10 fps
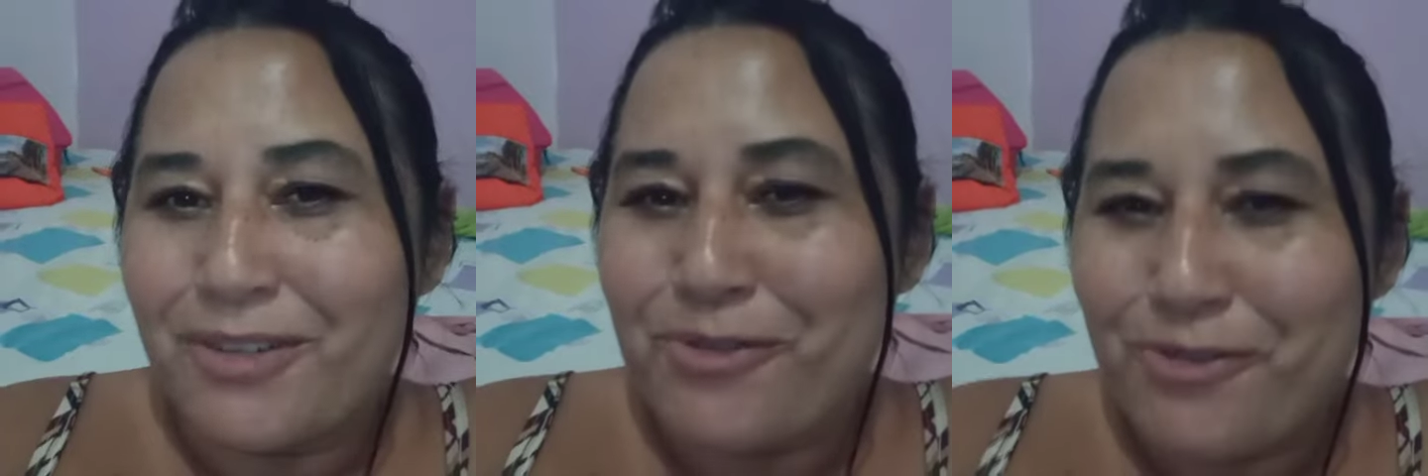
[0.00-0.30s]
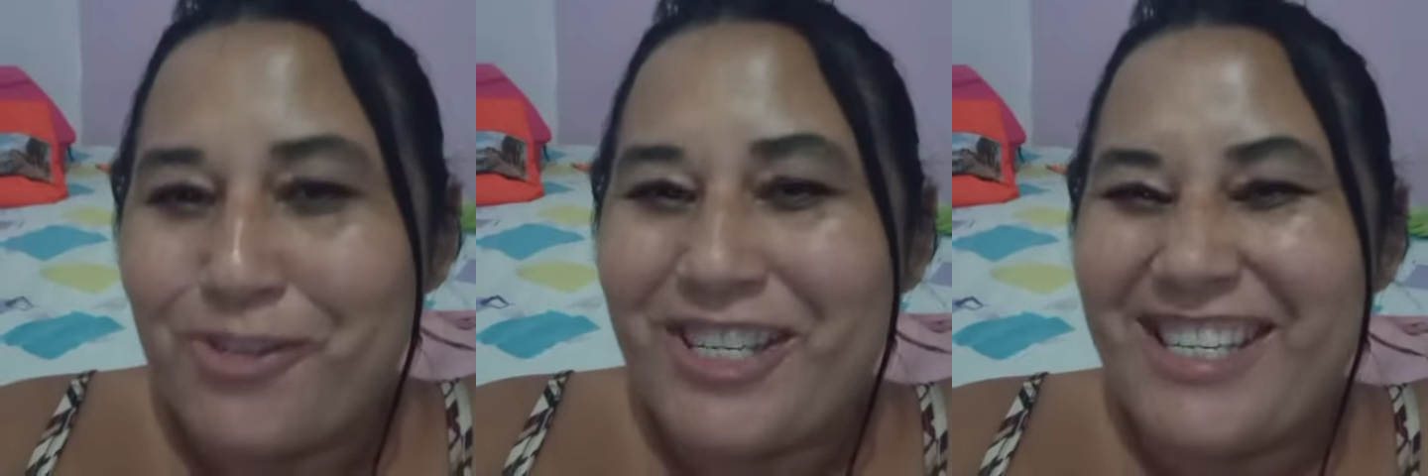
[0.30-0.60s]

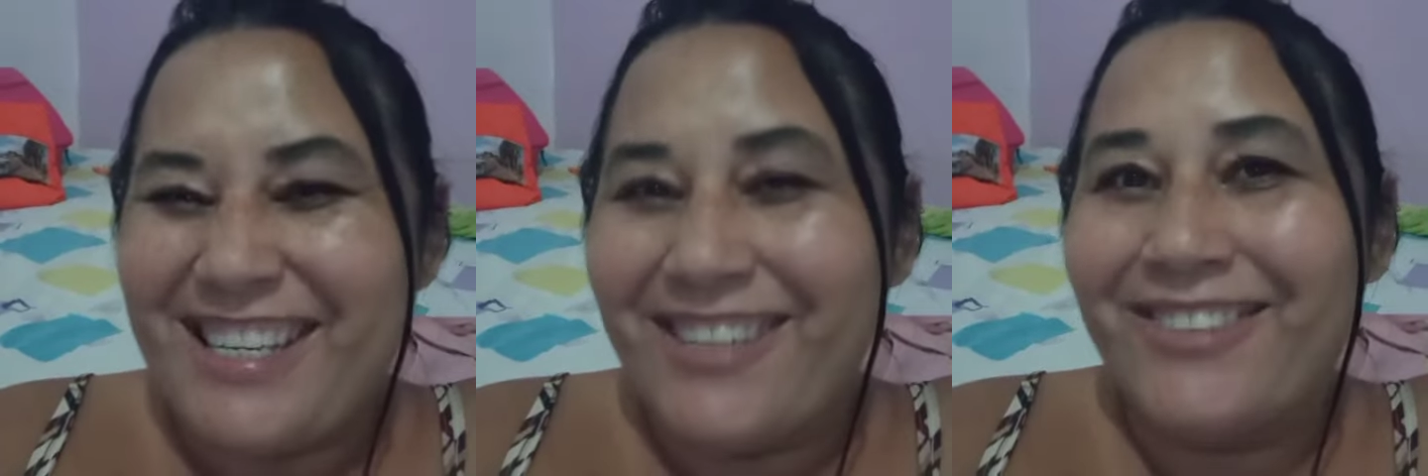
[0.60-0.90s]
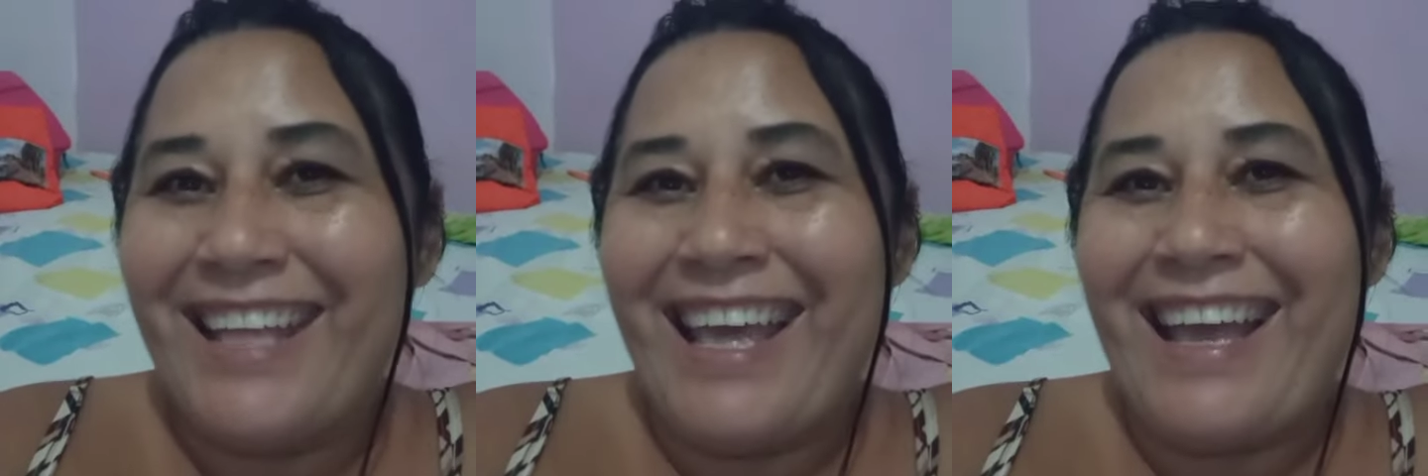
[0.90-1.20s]
Fugiu,
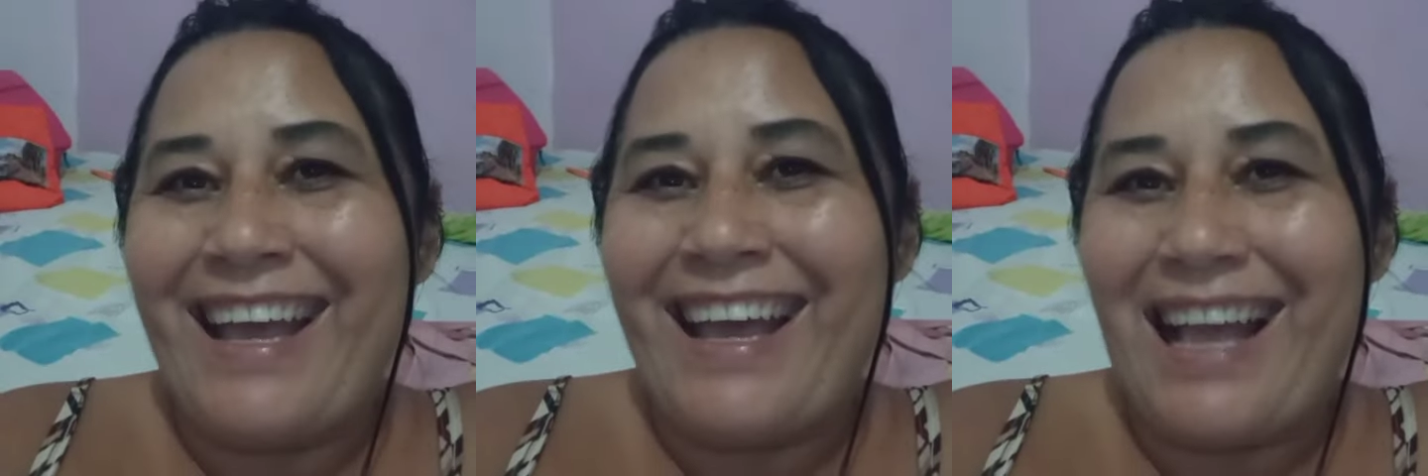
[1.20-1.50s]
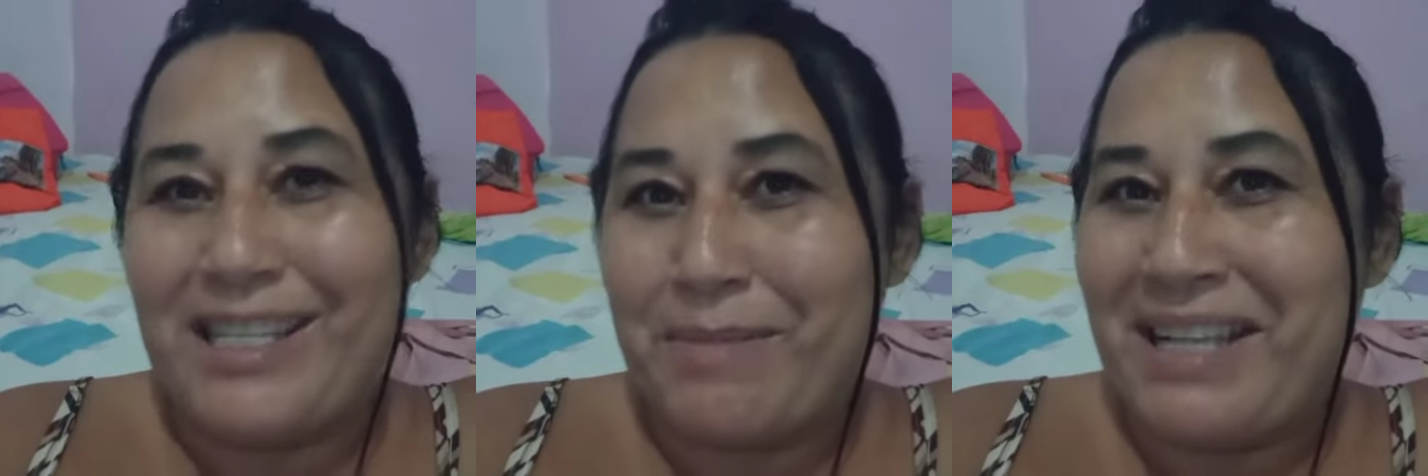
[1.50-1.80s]
né?
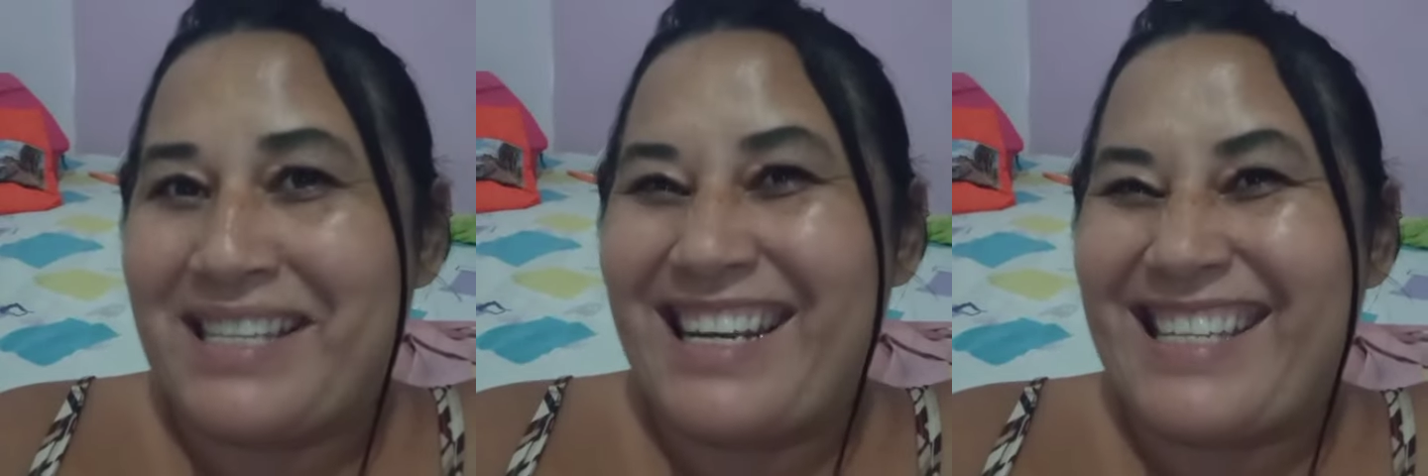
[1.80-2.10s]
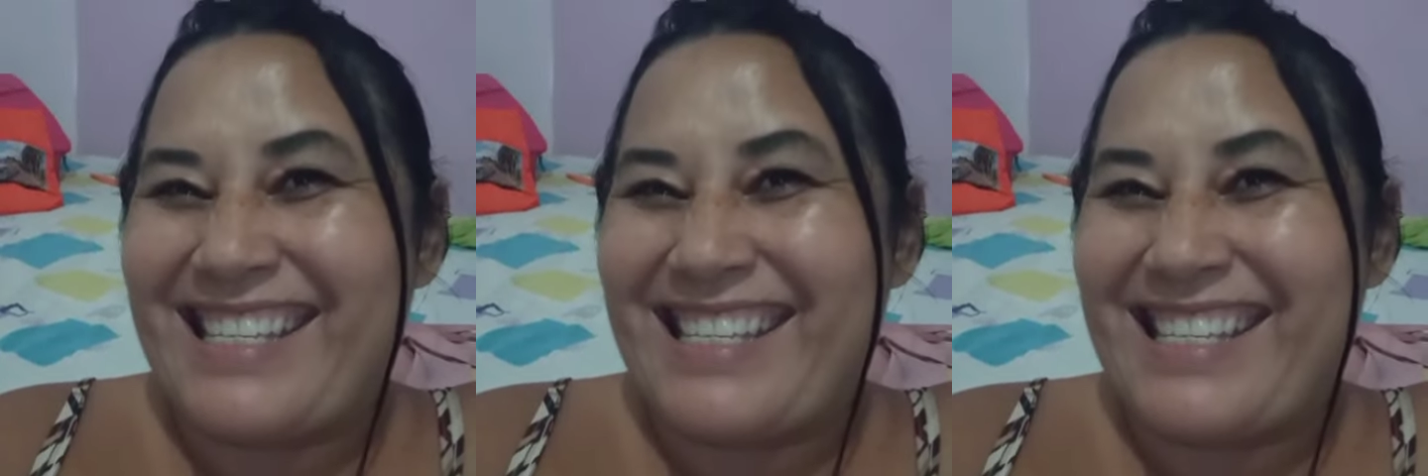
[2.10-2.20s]
As máscaras